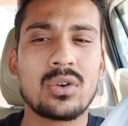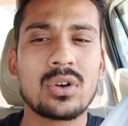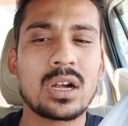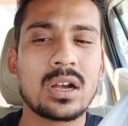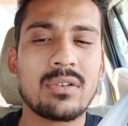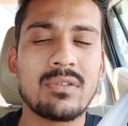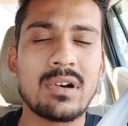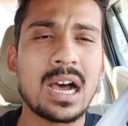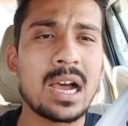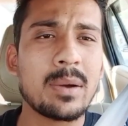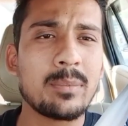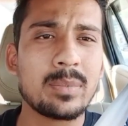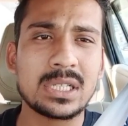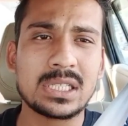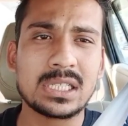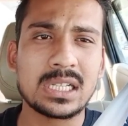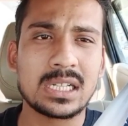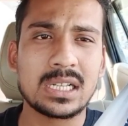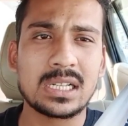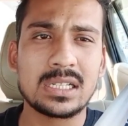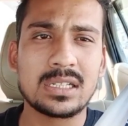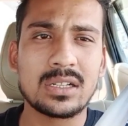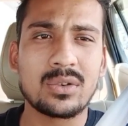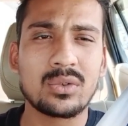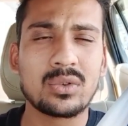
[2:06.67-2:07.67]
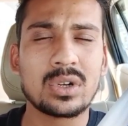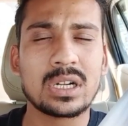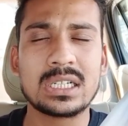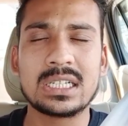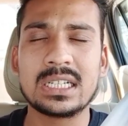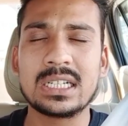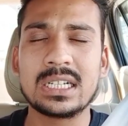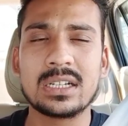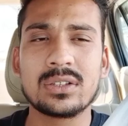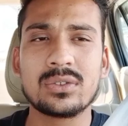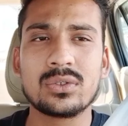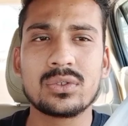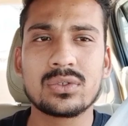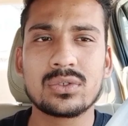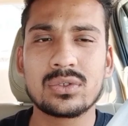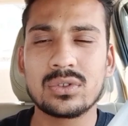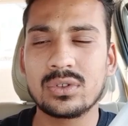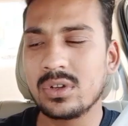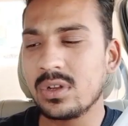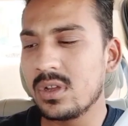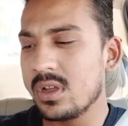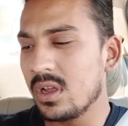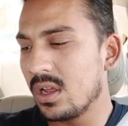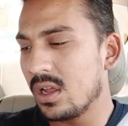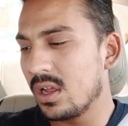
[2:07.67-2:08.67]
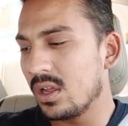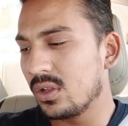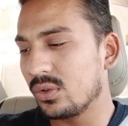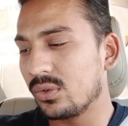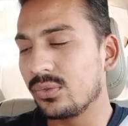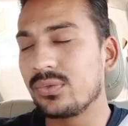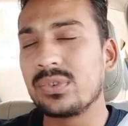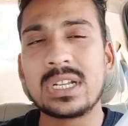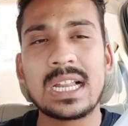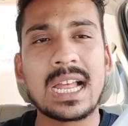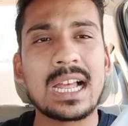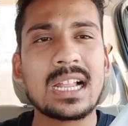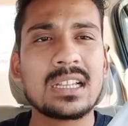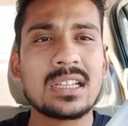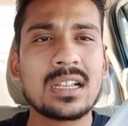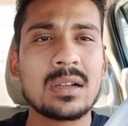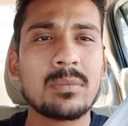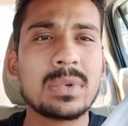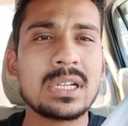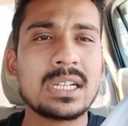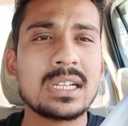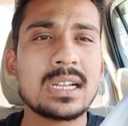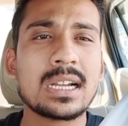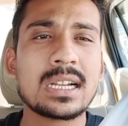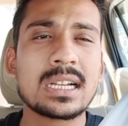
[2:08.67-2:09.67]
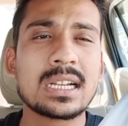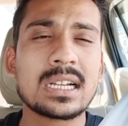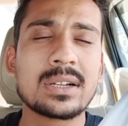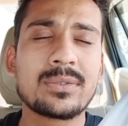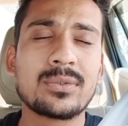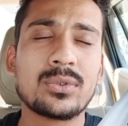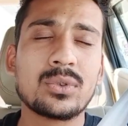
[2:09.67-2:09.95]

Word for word: होगा वहाँ पे चला जाऊँगा ठीक है दोस्तों तो फिलहाल ना भैया के